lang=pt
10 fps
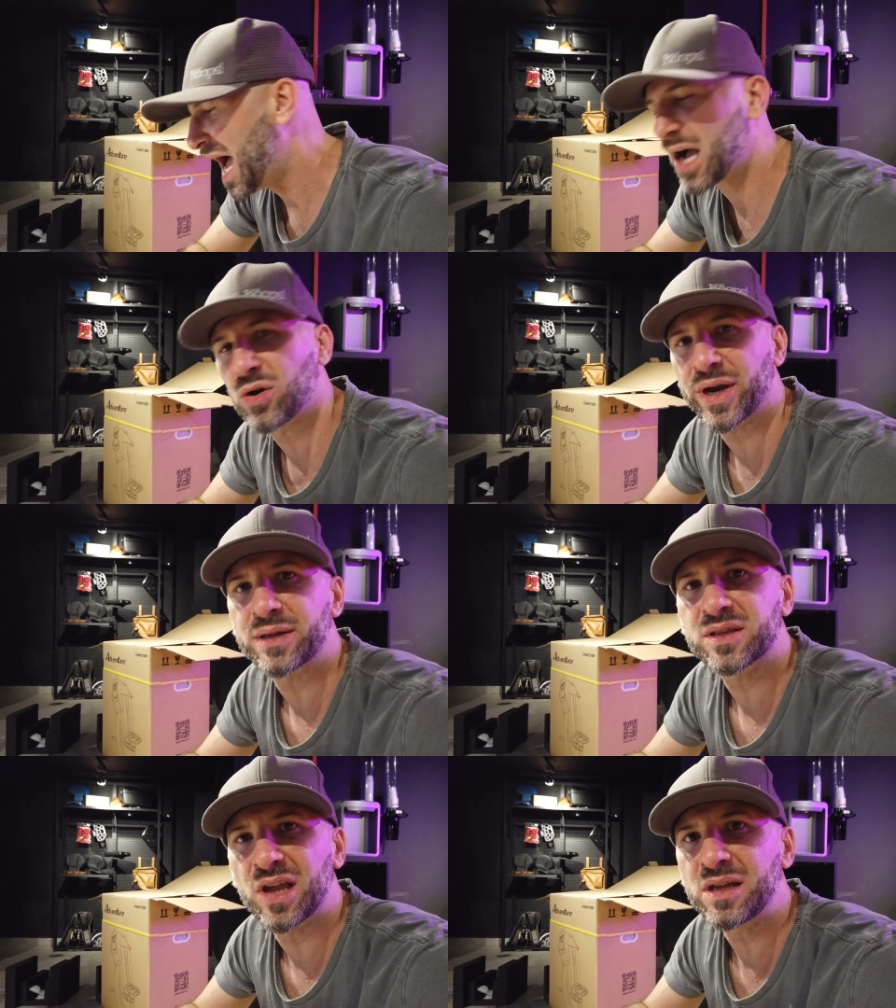
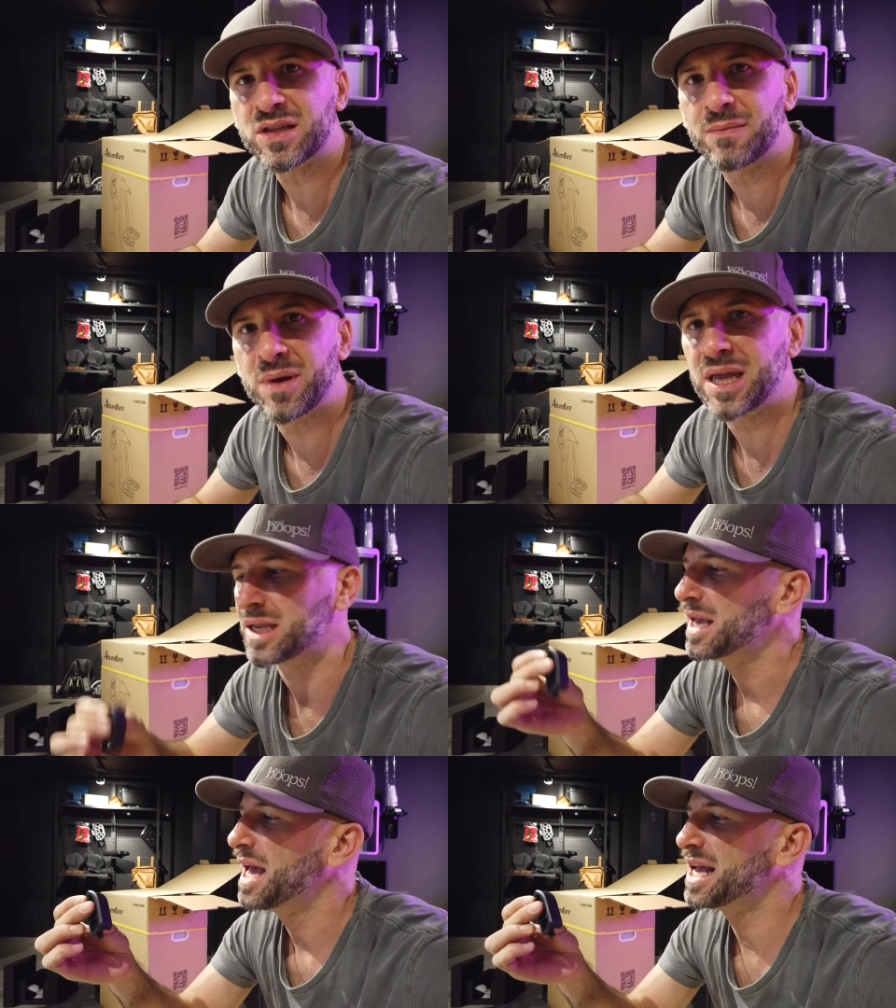Agora, tem
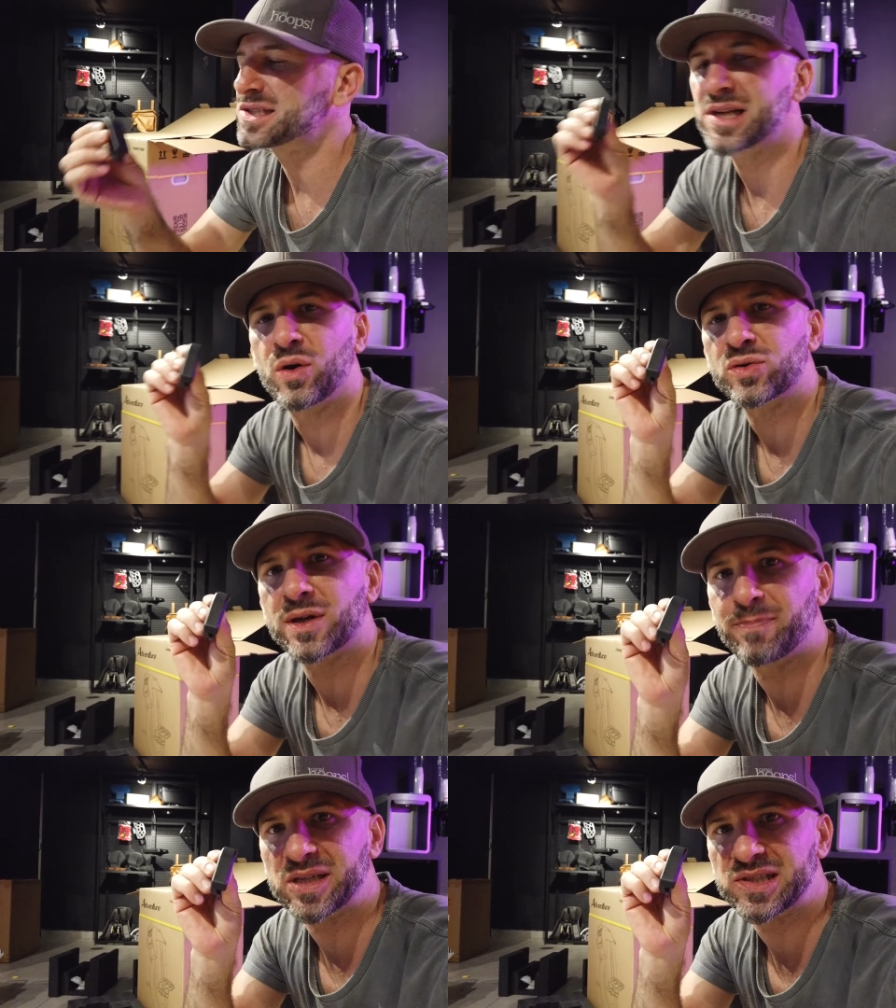também essa
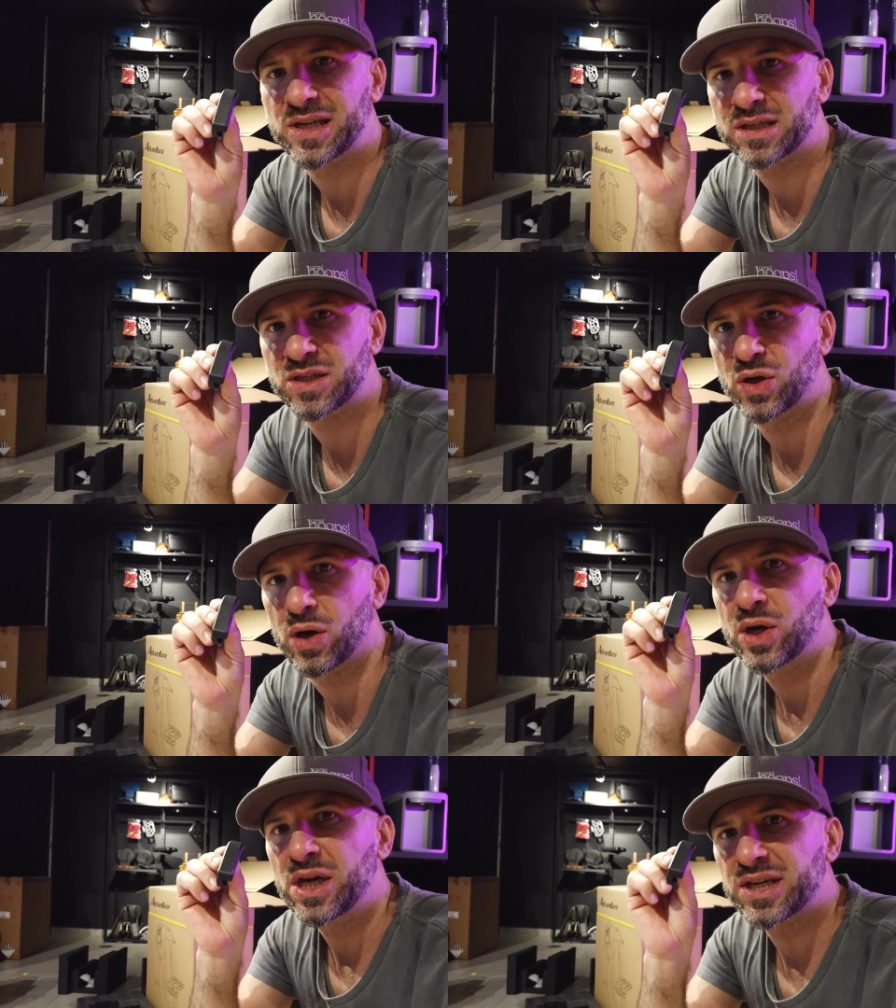outra pecinha aqui,
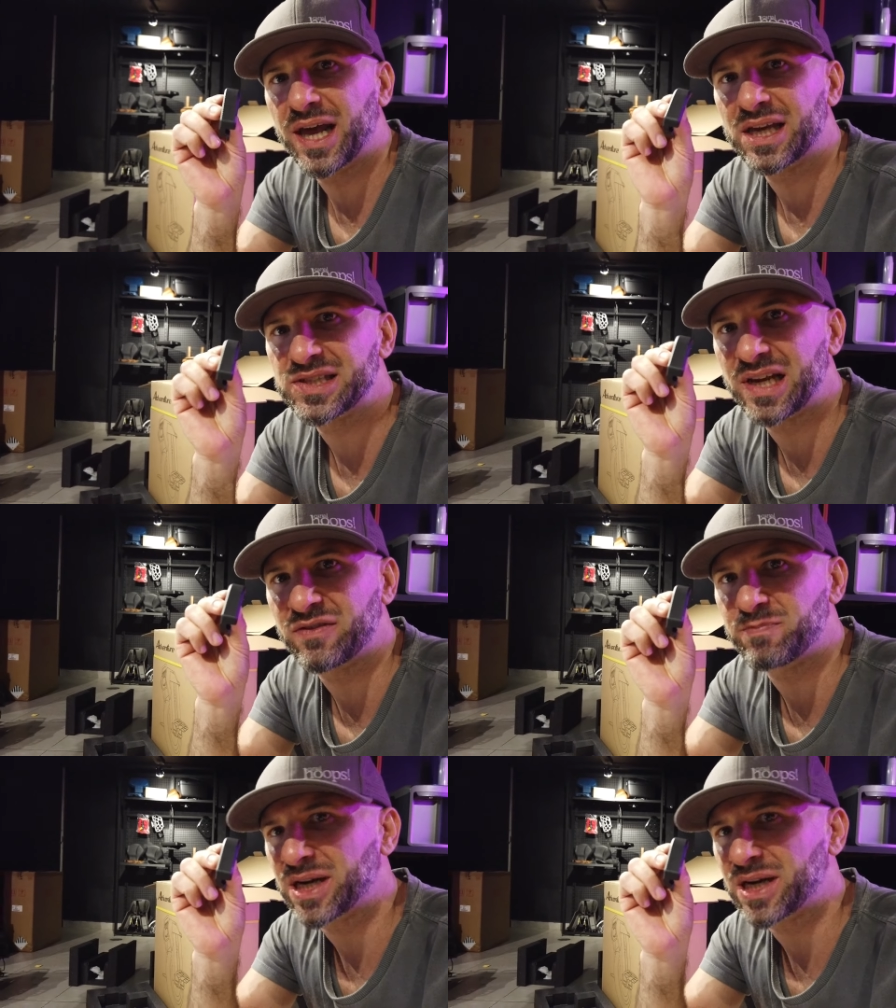ó, que ela serve